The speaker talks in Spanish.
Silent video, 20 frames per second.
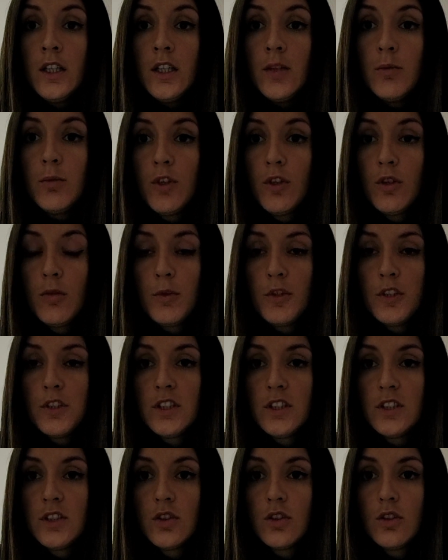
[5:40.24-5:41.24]
Y bueno,
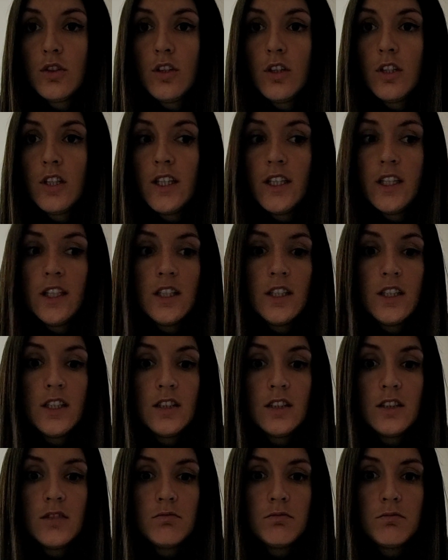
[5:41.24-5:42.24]
pues eso,
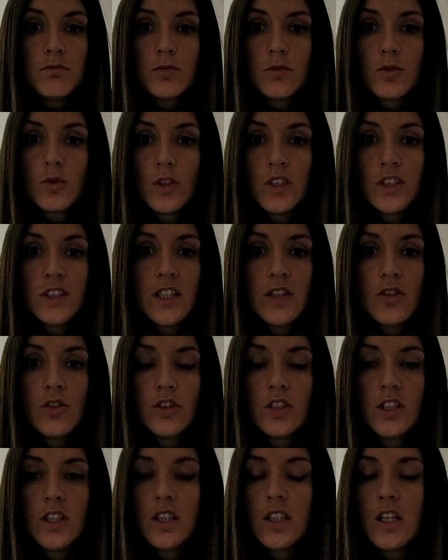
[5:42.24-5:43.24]
eh, es que no
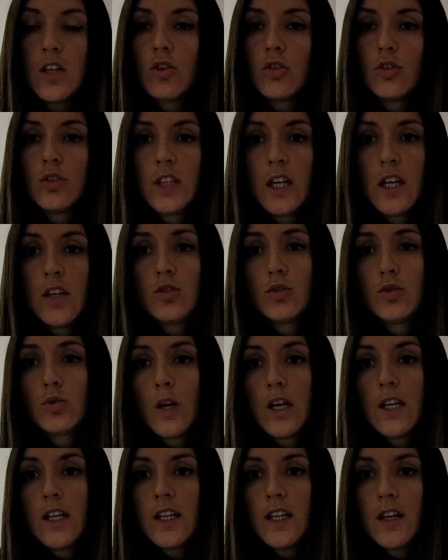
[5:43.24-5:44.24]
sé qué contaros,
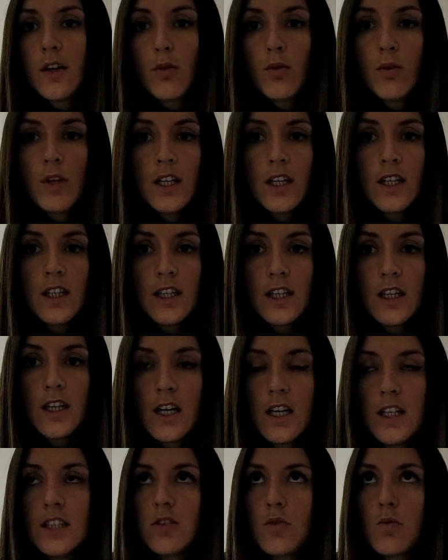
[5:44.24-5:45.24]
cualquier duda que
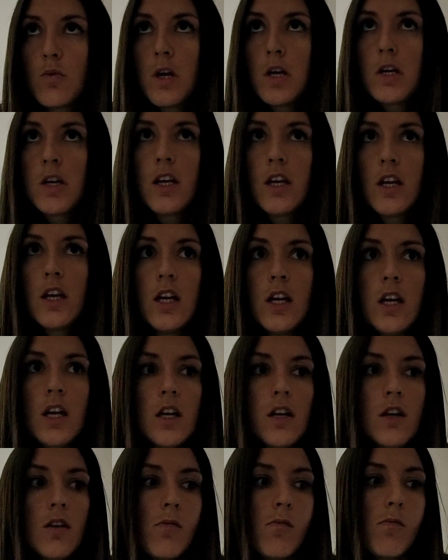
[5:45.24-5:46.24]
tengáis,
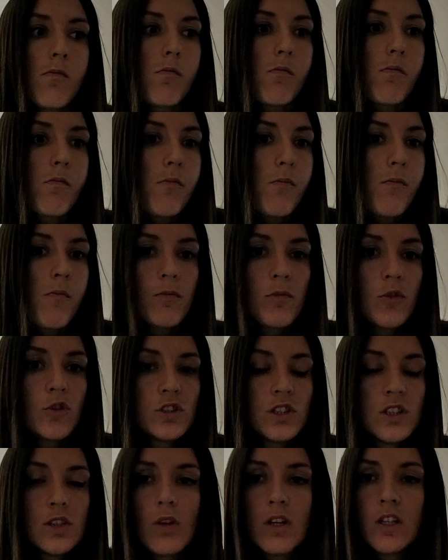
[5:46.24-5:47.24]
cualquier, mm, no
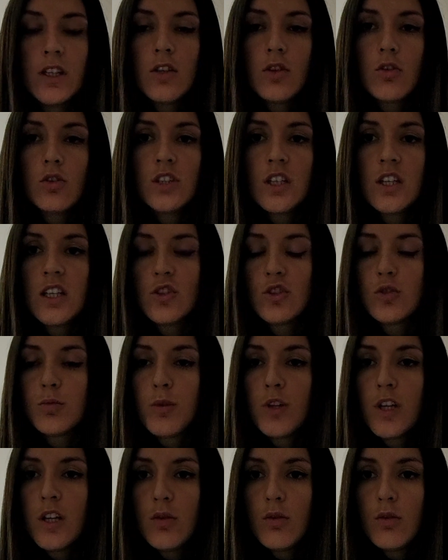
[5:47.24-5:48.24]
sé, cualquier cosa en la que os
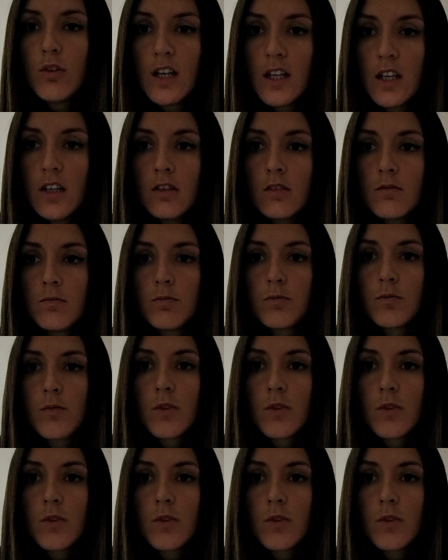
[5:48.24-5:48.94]
pueda ayudar,